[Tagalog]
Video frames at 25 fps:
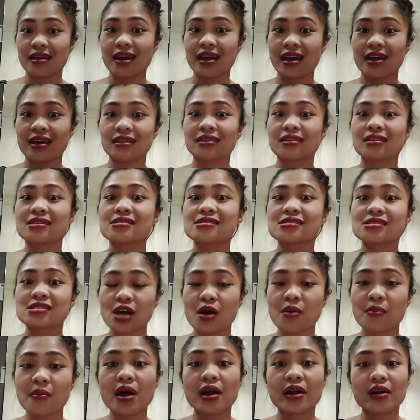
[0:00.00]
And
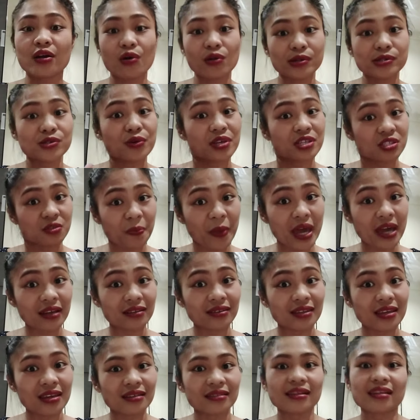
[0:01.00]
some are also
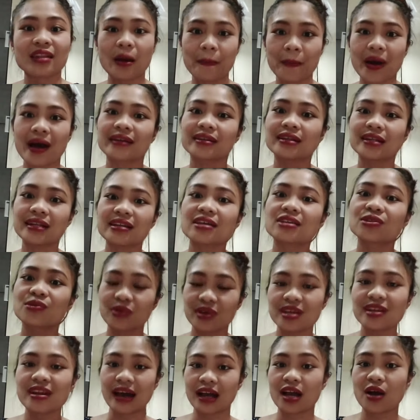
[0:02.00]
expecting na napakadaling
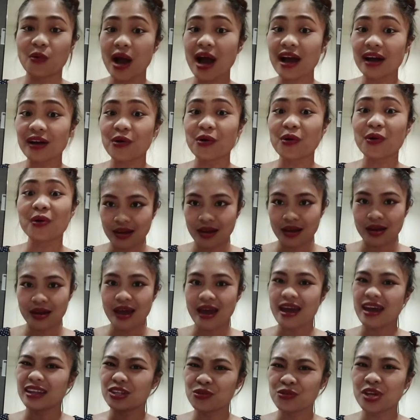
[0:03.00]
itong ginagawa ko.
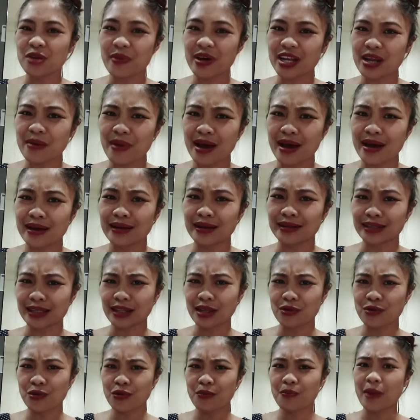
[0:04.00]
And yung iba naman
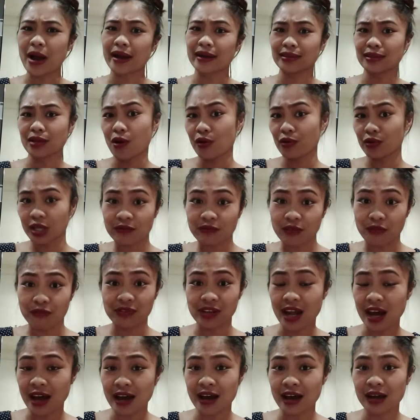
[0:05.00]
nagtatanong bakit daw ako
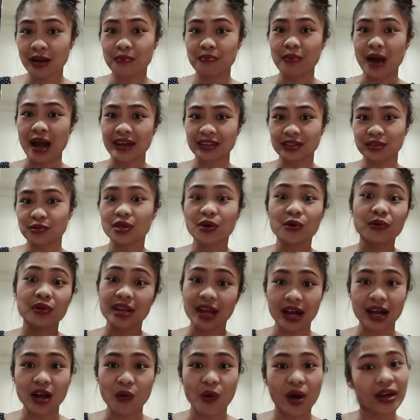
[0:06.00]
nagvo-vlog, bakit ko daw
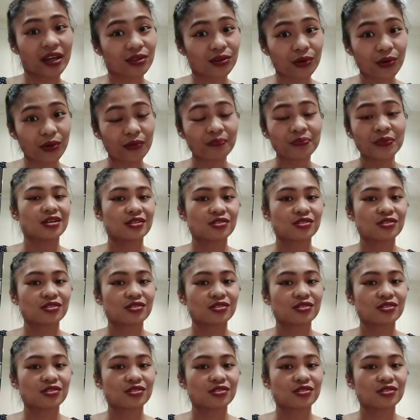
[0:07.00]
ginagawa ito.